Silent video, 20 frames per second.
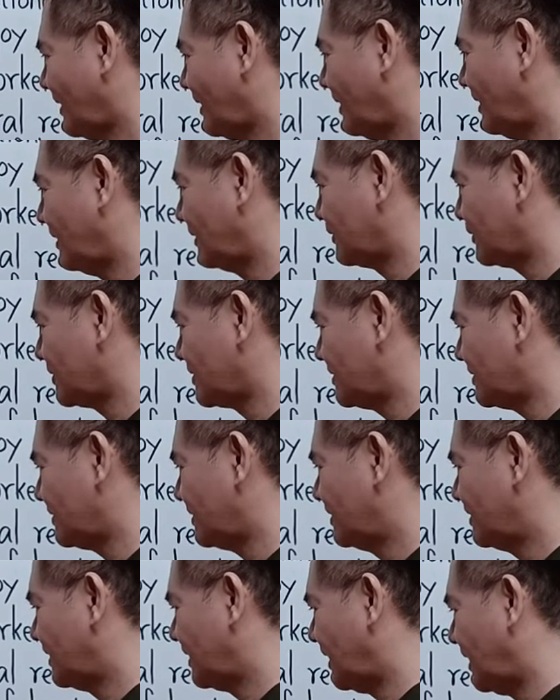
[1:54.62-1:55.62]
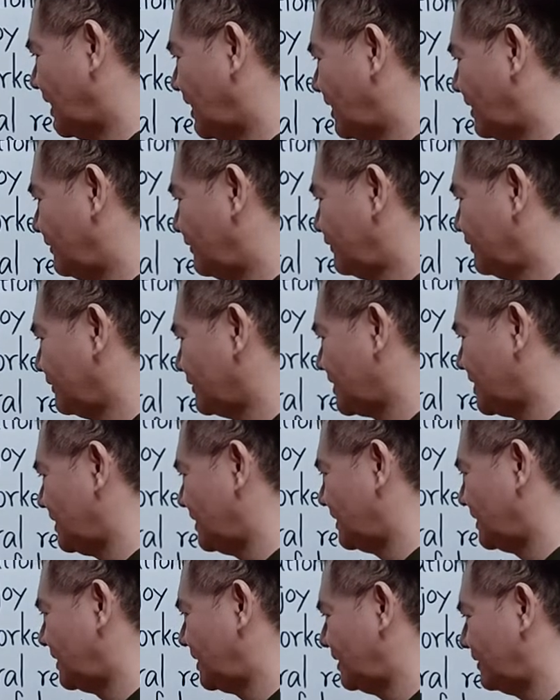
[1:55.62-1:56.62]
啊，都是啊附
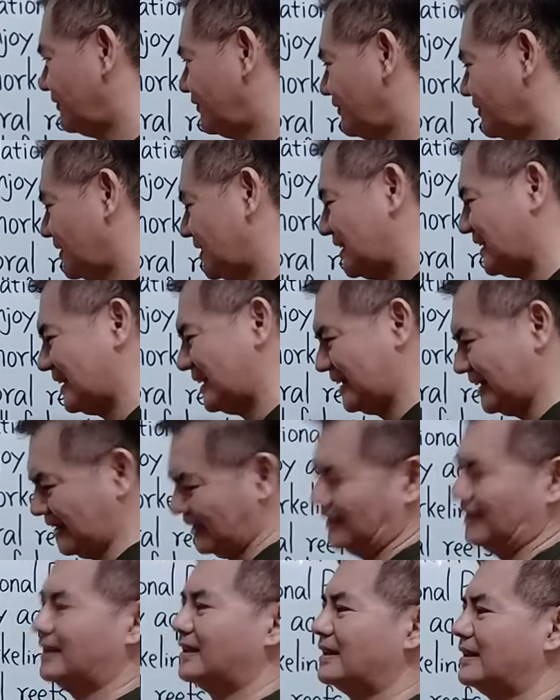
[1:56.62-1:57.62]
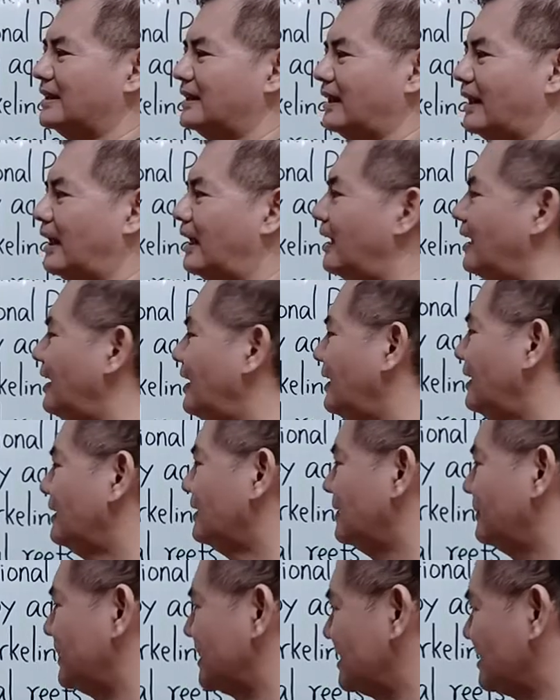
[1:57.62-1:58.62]
近的附近底啊，
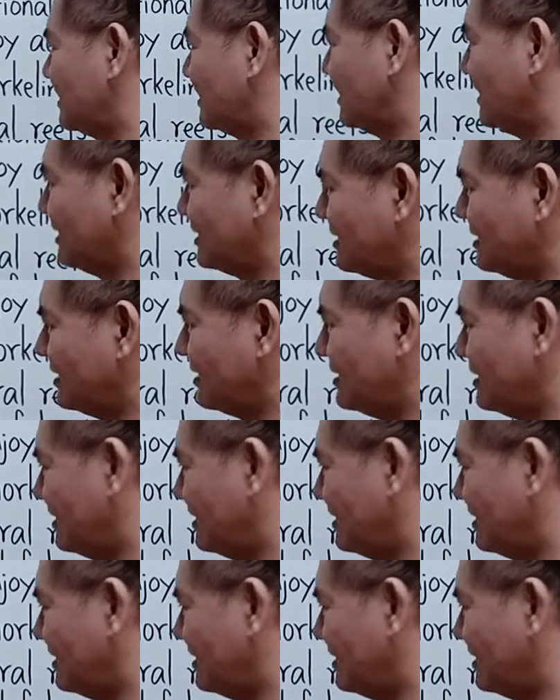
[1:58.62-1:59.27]
那么这个当然是